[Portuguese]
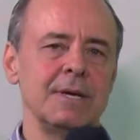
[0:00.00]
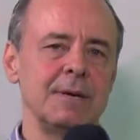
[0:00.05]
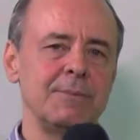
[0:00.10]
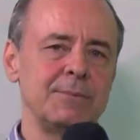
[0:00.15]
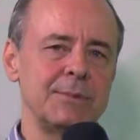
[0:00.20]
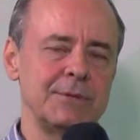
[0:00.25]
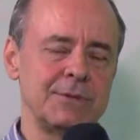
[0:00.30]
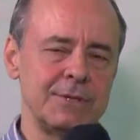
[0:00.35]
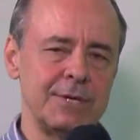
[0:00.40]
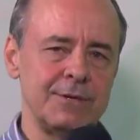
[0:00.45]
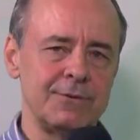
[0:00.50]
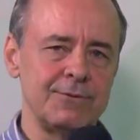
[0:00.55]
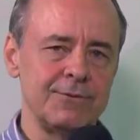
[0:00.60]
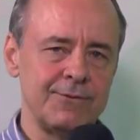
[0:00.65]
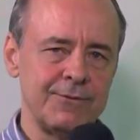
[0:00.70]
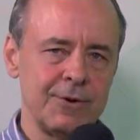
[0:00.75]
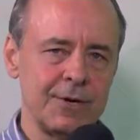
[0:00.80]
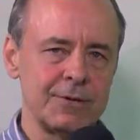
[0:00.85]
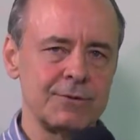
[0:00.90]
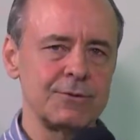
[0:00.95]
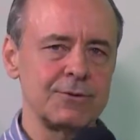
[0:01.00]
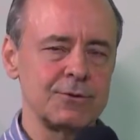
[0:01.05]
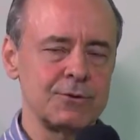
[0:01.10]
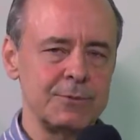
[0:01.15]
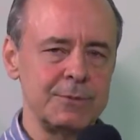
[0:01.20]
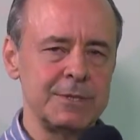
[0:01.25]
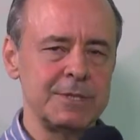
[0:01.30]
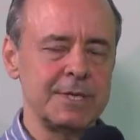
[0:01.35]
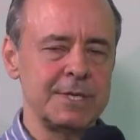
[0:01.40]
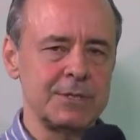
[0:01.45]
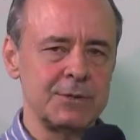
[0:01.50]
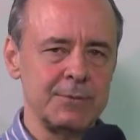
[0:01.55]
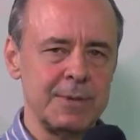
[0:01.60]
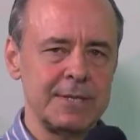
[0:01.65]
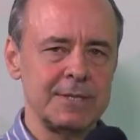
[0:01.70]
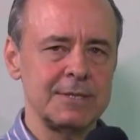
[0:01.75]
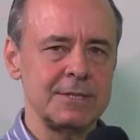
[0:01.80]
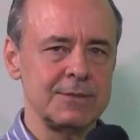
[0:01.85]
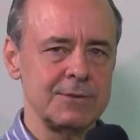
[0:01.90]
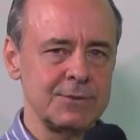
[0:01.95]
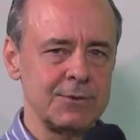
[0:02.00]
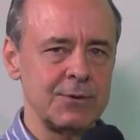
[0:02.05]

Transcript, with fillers: é presidente do Fórum dos Comitês de Bacias